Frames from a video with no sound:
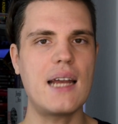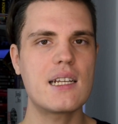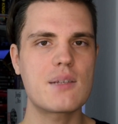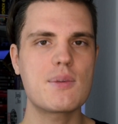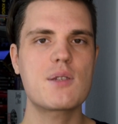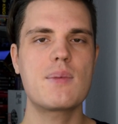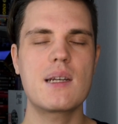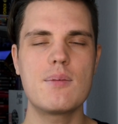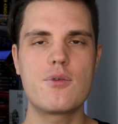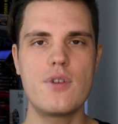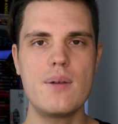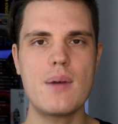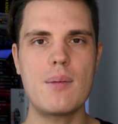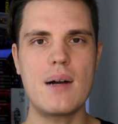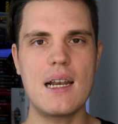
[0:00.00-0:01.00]
Eines muss man im
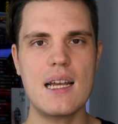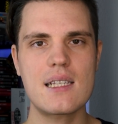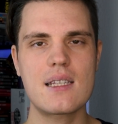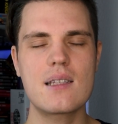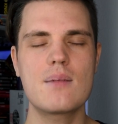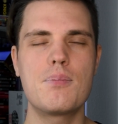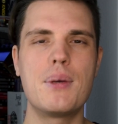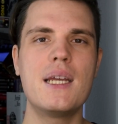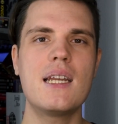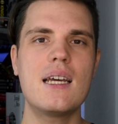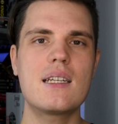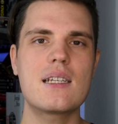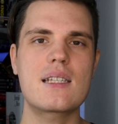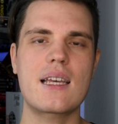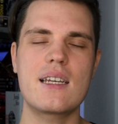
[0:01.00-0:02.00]
Film aber lassen,
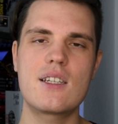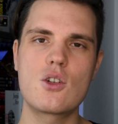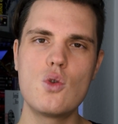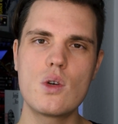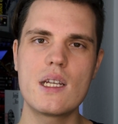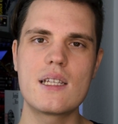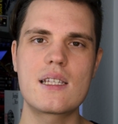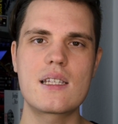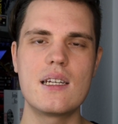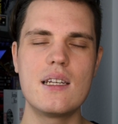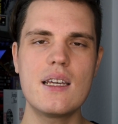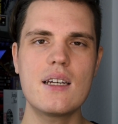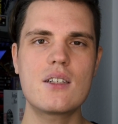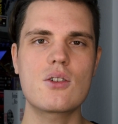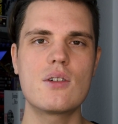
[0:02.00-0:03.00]
Pinhead ist recht gut
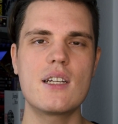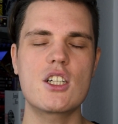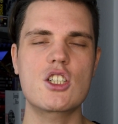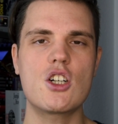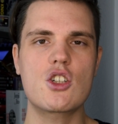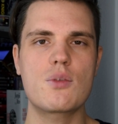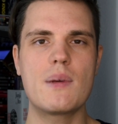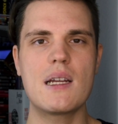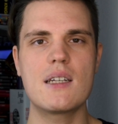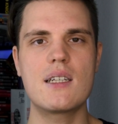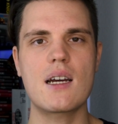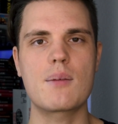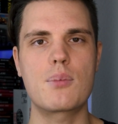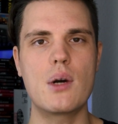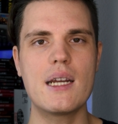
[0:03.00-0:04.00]
inszeniert und der Schauspieler
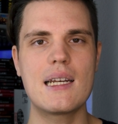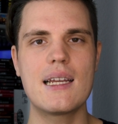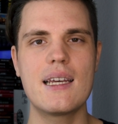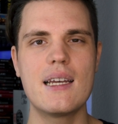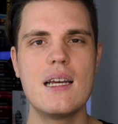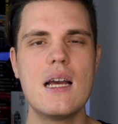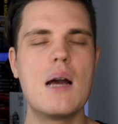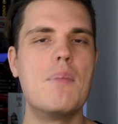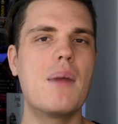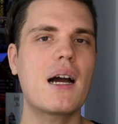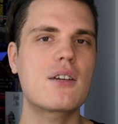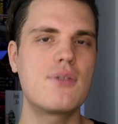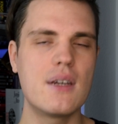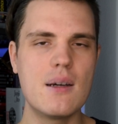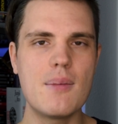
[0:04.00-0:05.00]
Doug Bradley
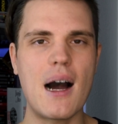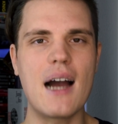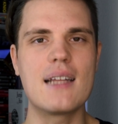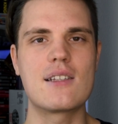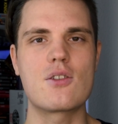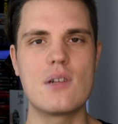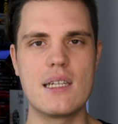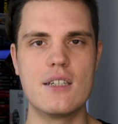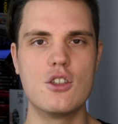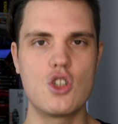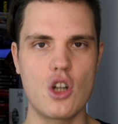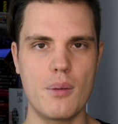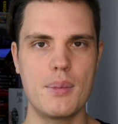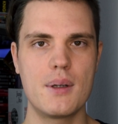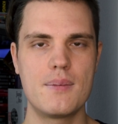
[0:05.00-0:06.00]
macht wie immer einen soliden
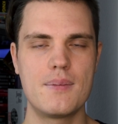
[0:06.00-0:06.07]
Job.